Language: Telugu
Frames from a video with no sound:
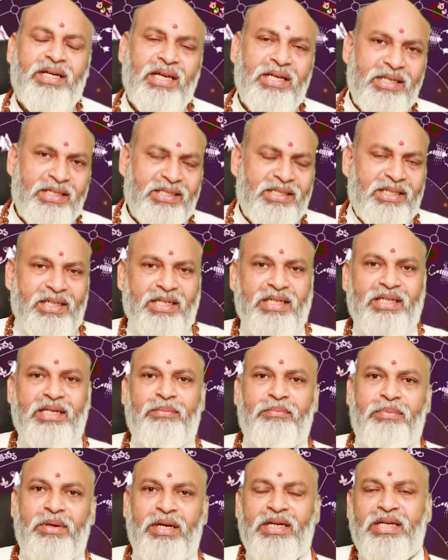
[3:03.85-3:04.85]
కానీ నిజంగా
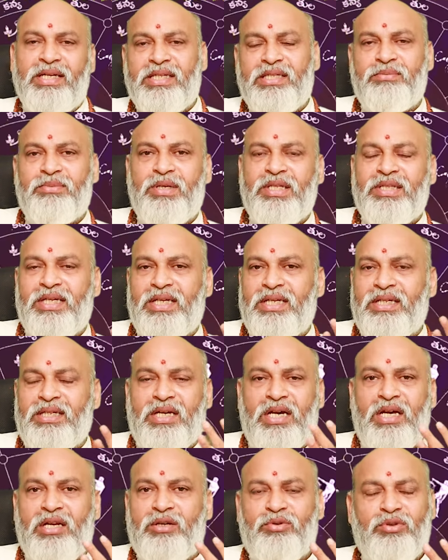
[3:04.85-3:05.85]
చెప్పాలంటే యజమాని దానికి
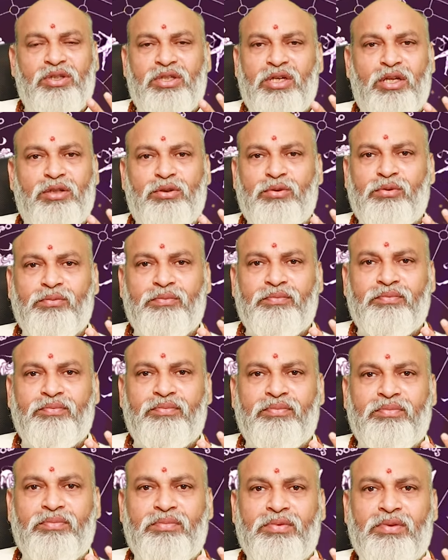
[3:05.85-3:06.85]
కారకుడు కాదు
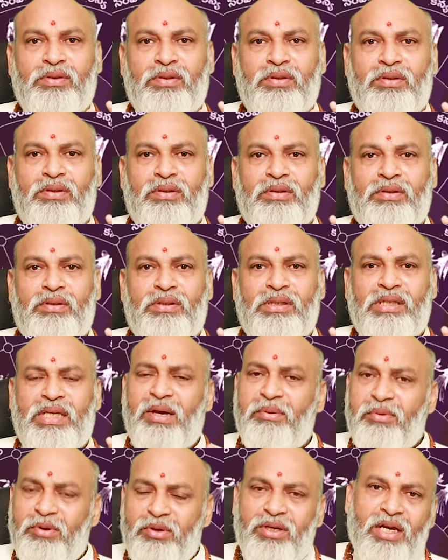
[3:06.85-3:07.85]

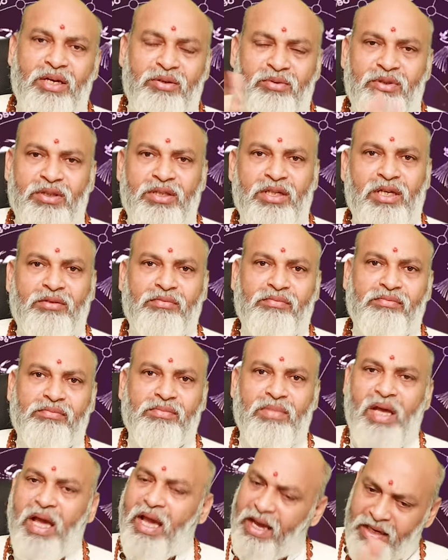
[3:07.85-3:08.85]
ఎవరు కారకులు కాదు
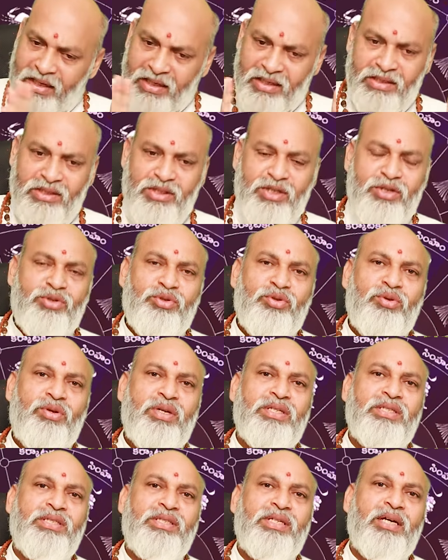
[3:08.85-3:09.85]
ఆయన
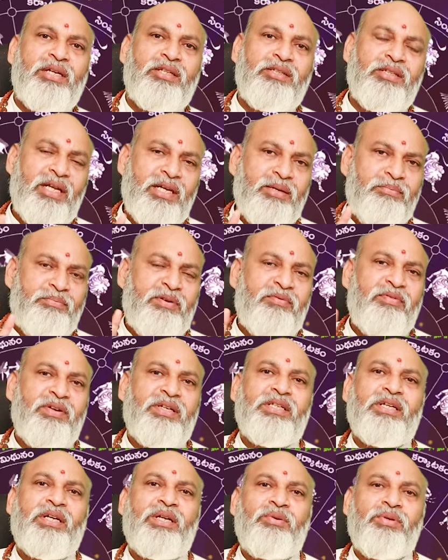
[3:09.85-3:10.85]
తీసుకోవాల్సిన జాగ్రత్తలు ఆయన
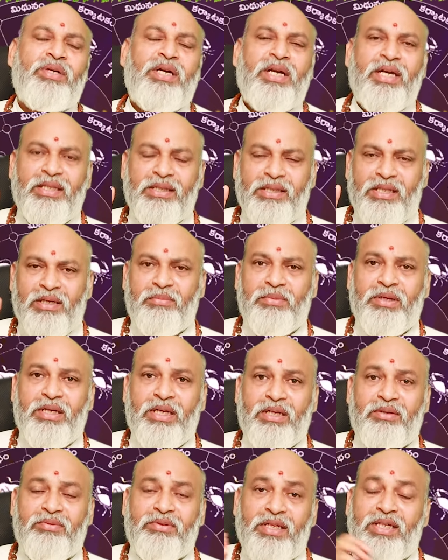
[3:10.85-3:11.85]
పర్ఫెక్ట్గానే ఉన్నాడు ఆయన
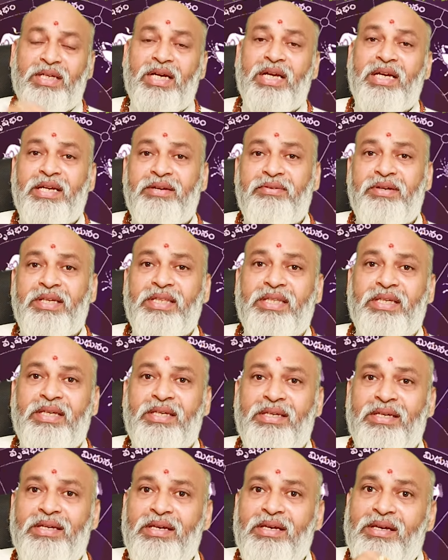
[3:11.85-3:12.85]
ధర్మంగానే ఉన్నాడు కానీ ఏమైంది
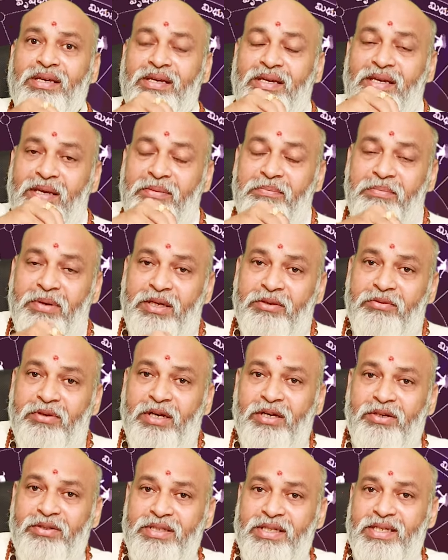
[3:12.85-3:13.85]
ఈ పని
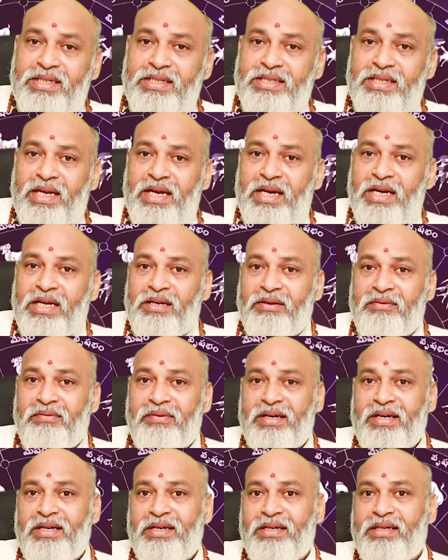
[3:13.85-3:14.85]
వాళ్ళు
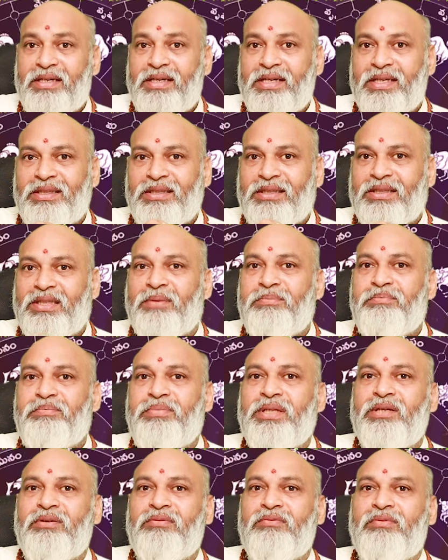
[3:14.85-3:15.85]
చేసేటువంటి
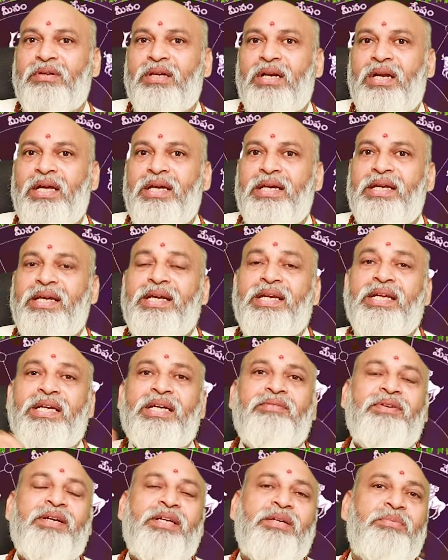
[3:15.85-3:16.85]
తప్పిదం వల్ల
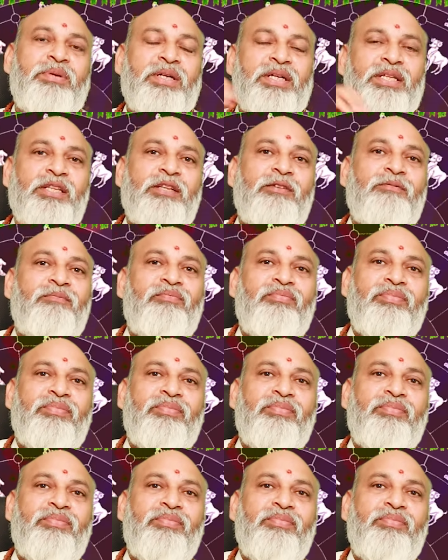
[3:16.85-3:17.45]
ఈయనకి ఎఫెక్ట్ పడింది